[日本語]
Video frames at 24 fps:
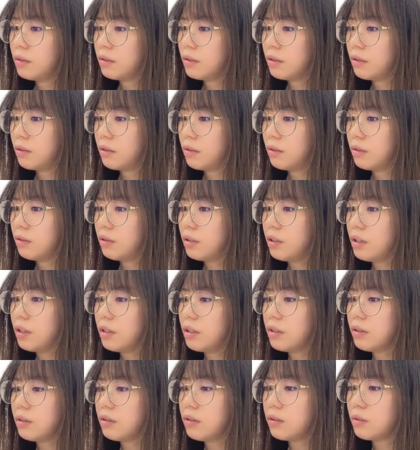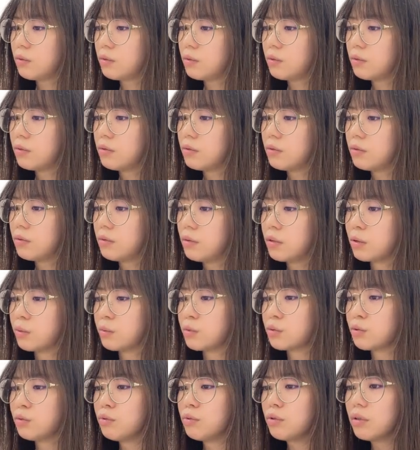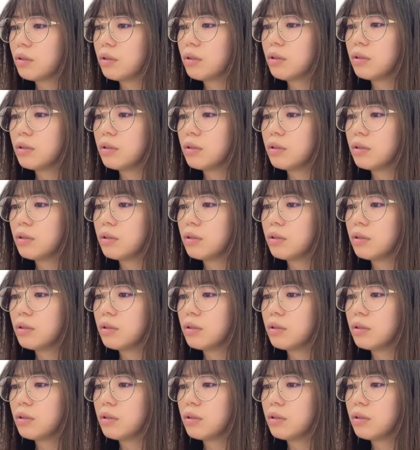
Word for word: ものあえー、なんだろうあでもそう考